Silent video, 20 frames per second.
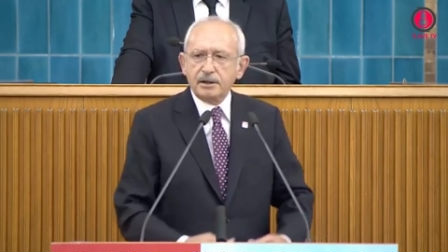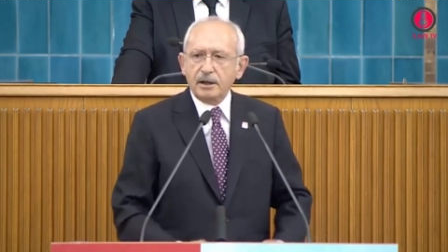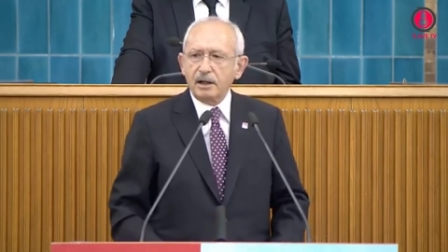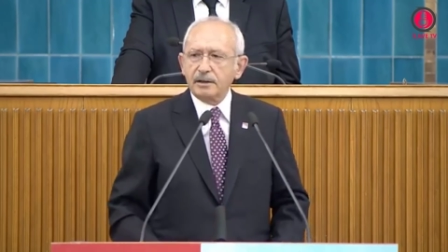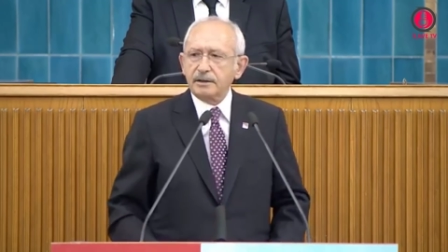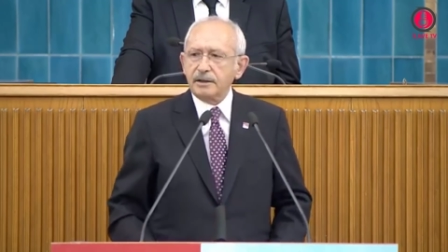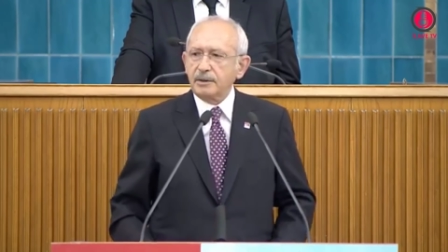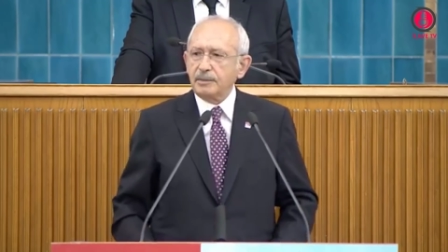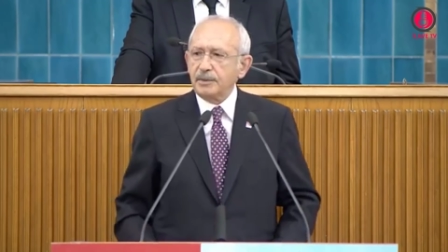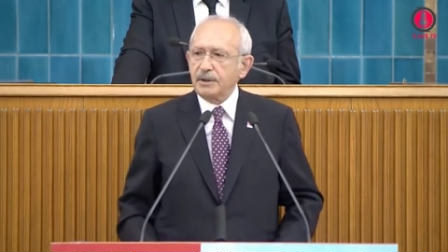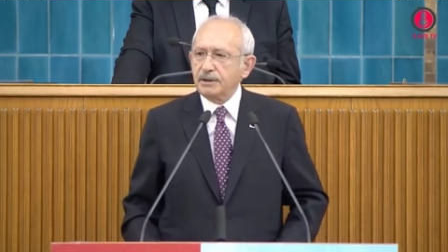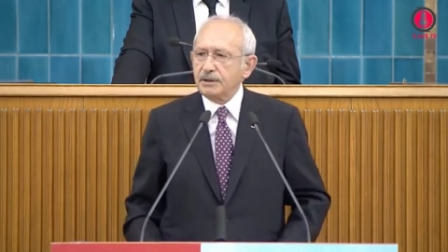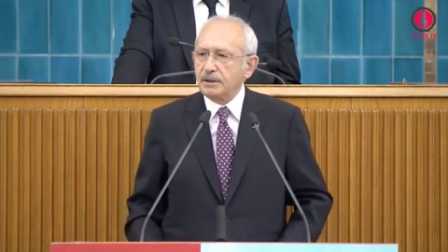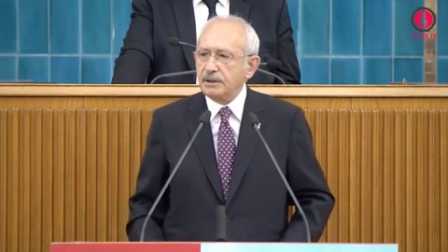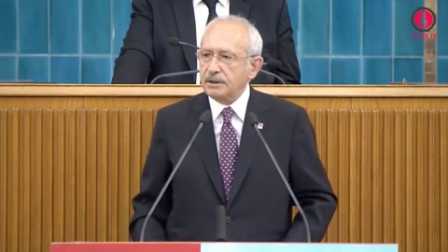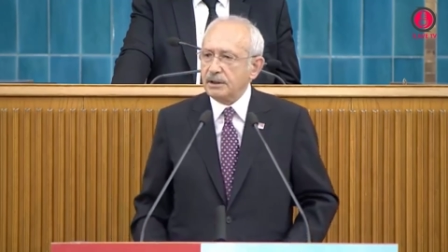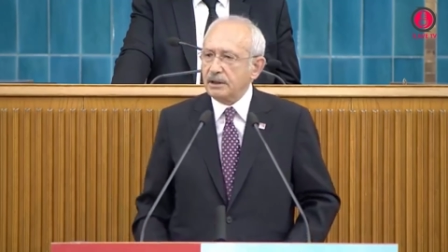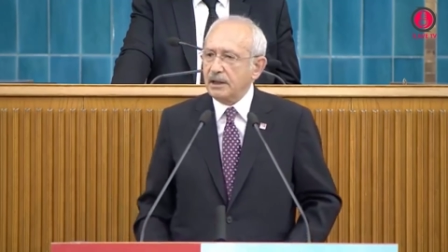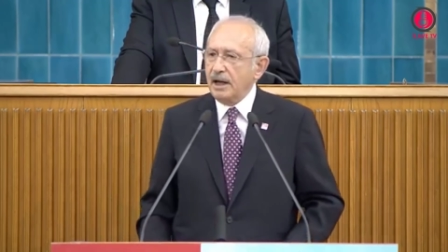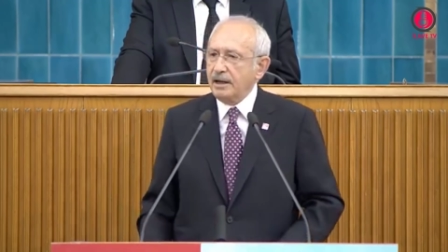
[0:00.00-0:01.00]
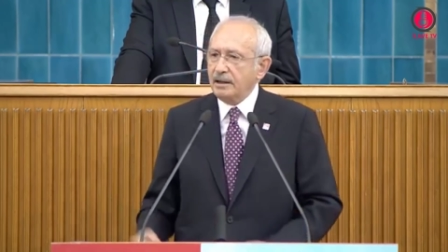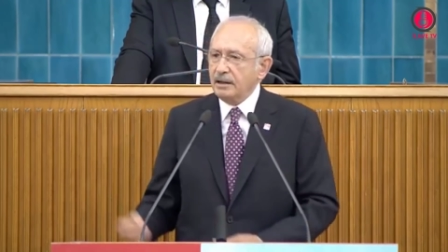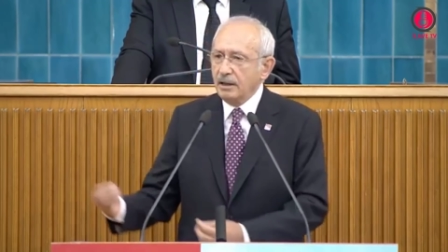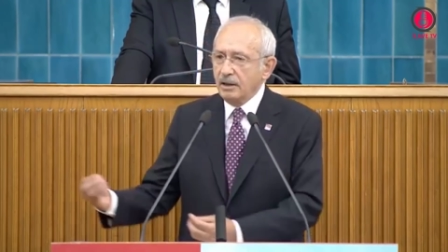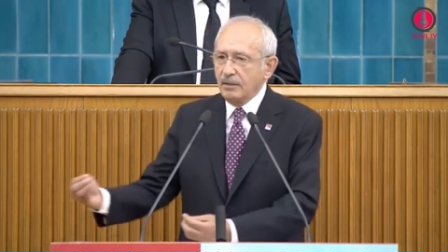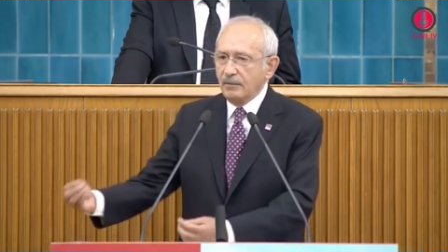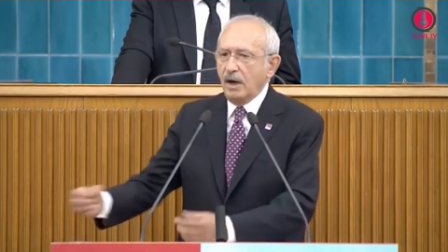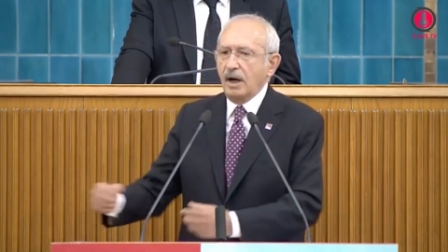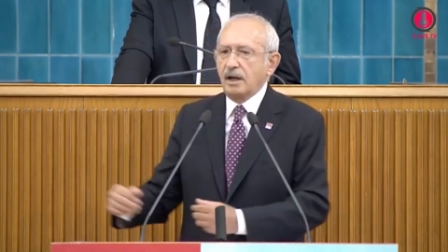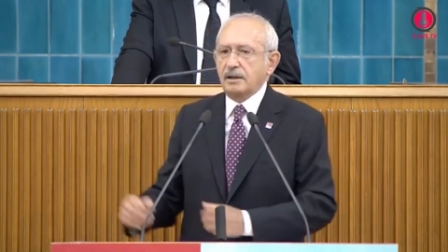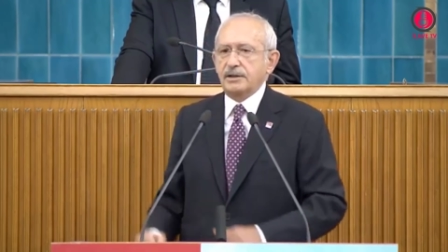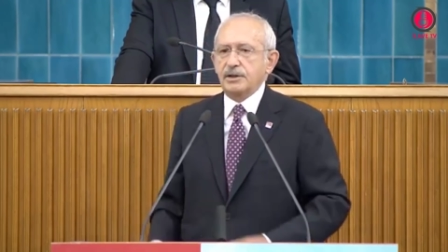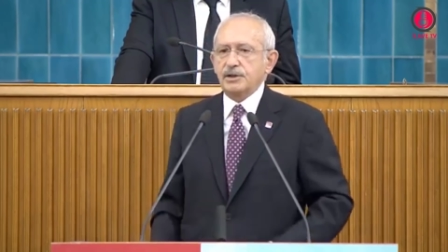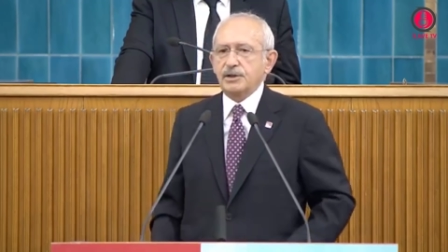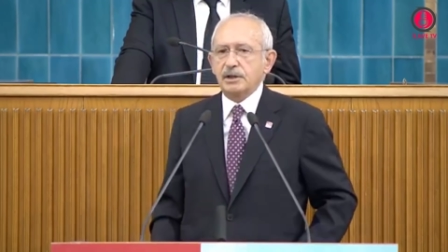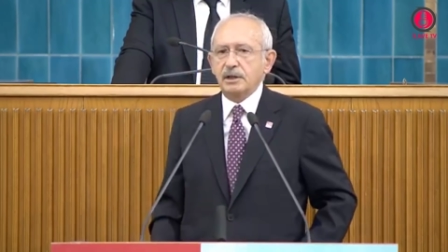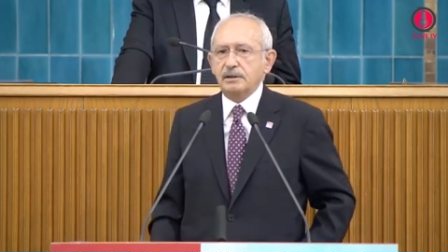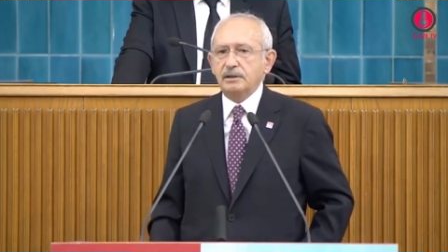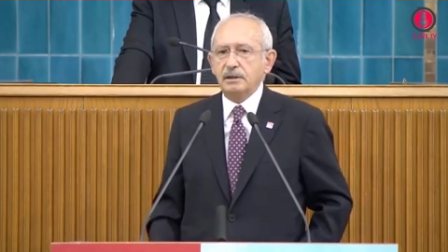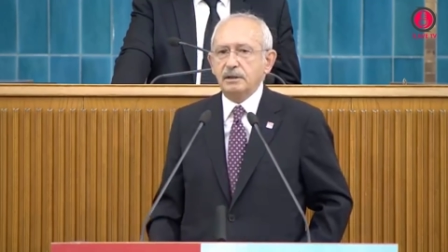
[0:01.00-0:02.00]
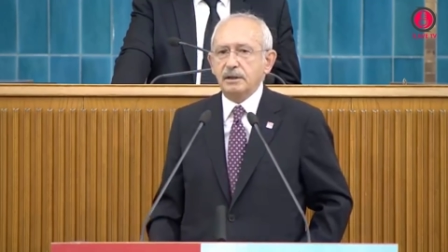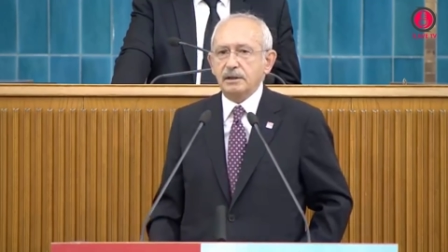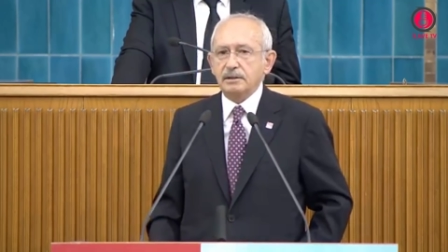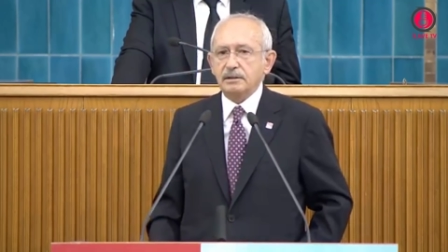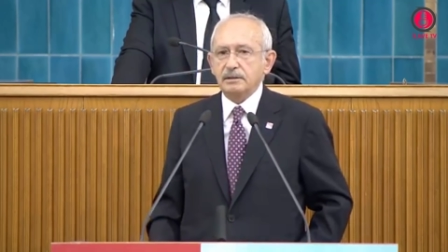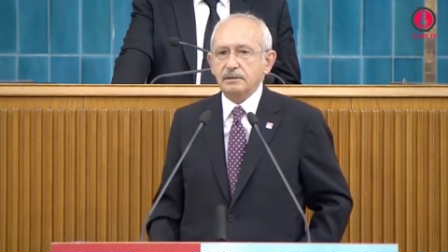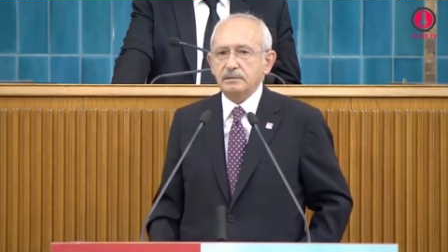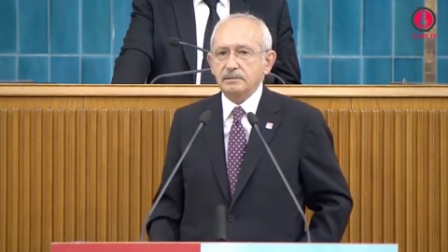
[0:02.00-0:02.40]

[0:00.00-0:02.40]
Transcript: kaldırıp indirdiler ve alkışladılar.